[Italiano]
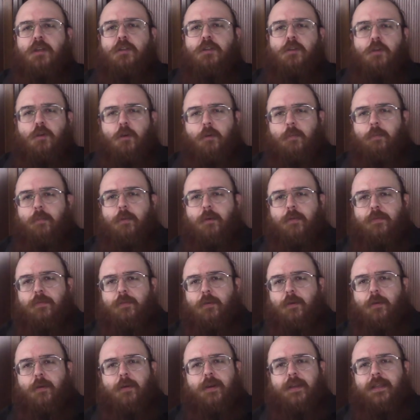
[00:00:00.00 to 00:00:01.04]
troppo
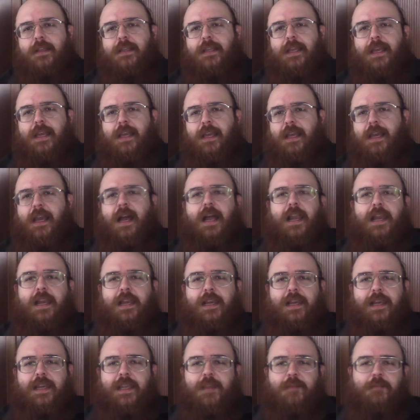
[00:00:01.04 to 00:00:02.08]
forte
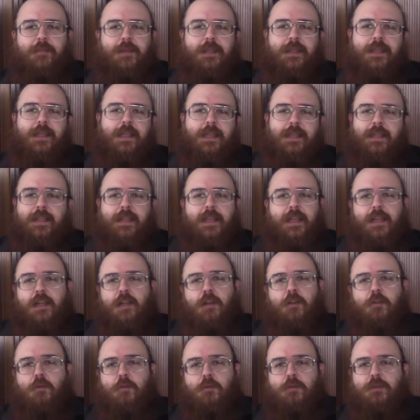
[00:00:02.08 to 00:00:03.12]
al limite del
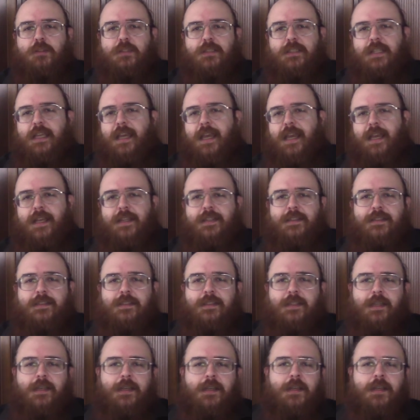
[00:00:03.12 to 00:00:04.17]
nonsense,